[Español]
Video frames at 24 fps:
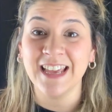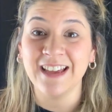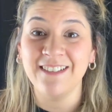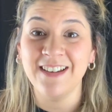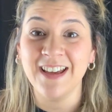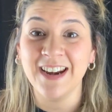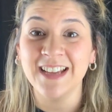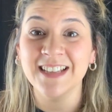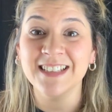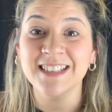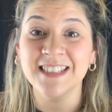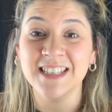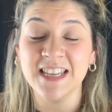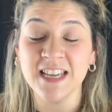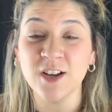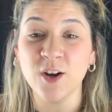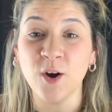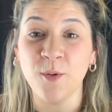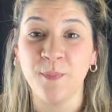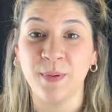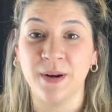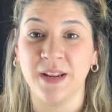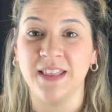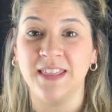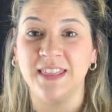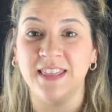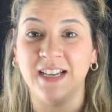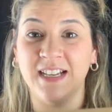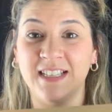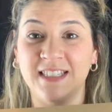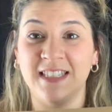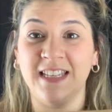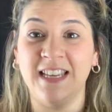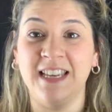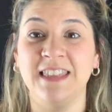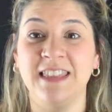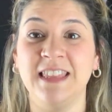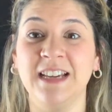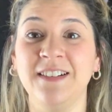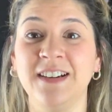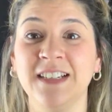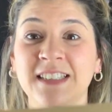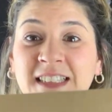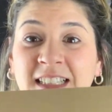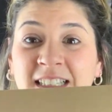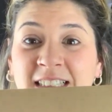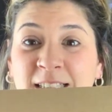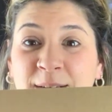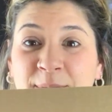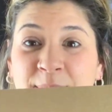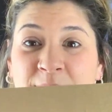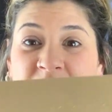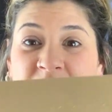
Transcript: que haber cinco prendas. Está bastante